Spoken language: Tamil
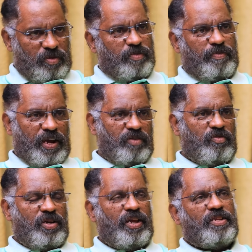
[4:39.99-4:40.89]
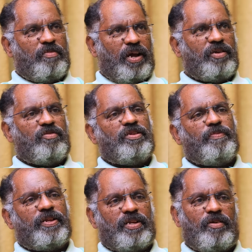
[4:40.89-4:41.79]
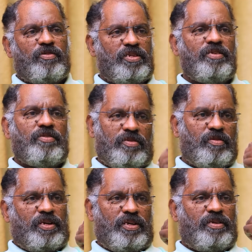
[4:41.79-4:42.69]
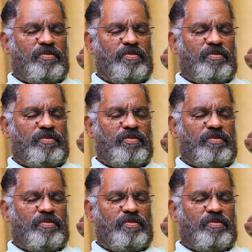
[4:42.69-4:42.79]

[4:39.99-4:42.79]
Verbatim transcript: ஒரு மகன் உண்டு அந்த மகனும் வந்து பார்த்தோன்னா வந்து ஒரு